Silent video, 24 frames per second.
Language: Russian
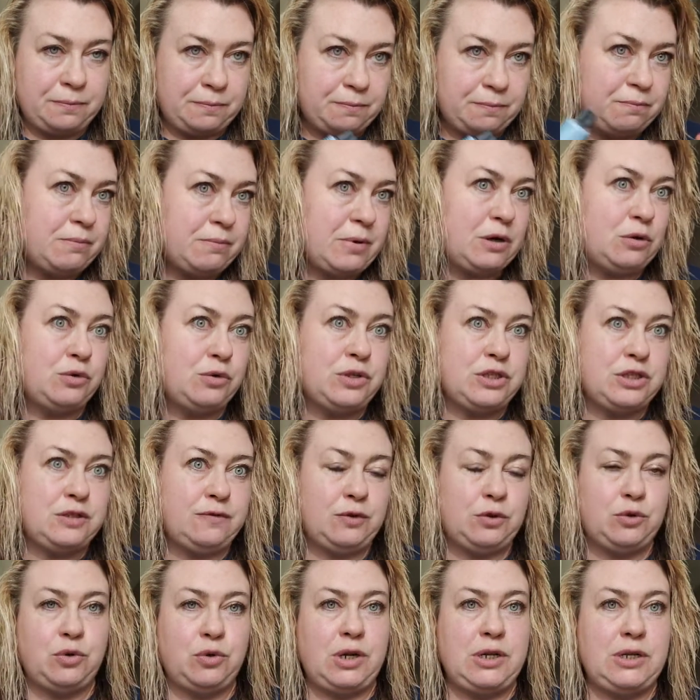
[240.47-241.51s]
могу
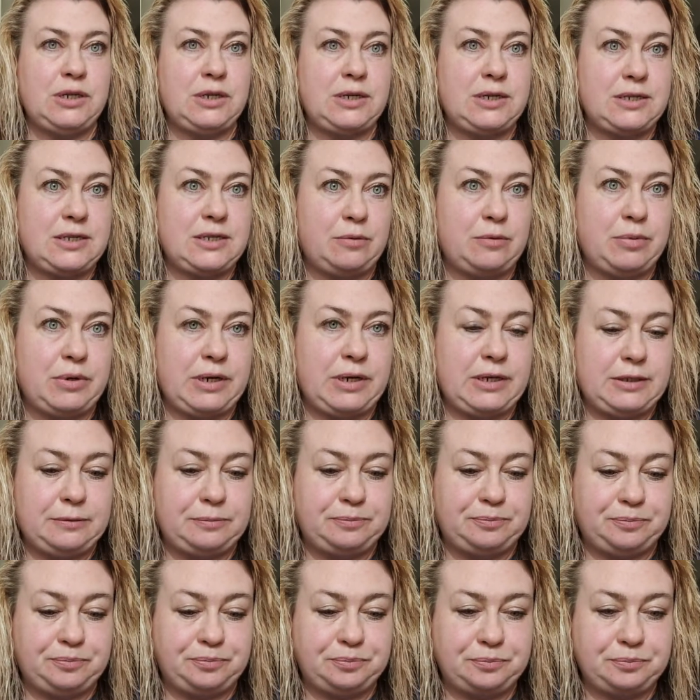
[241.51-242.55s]
индивидуально разобрать.
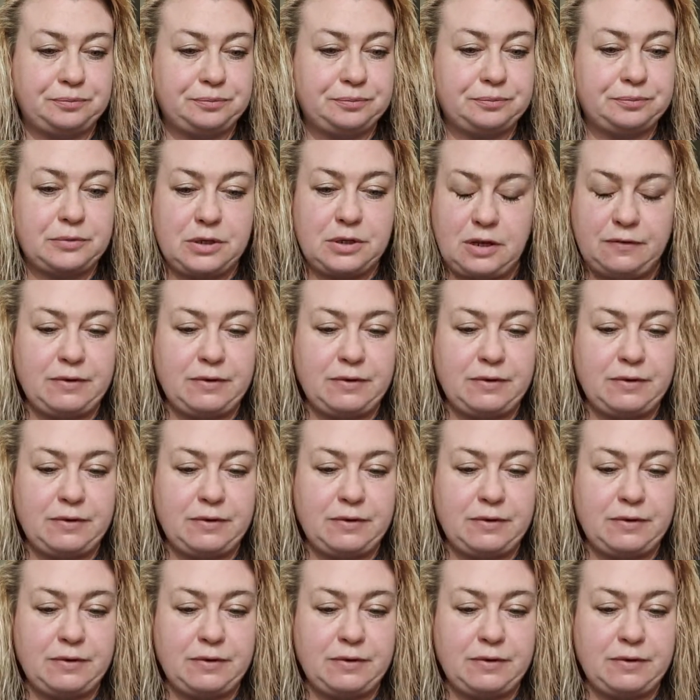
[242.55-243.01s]
Не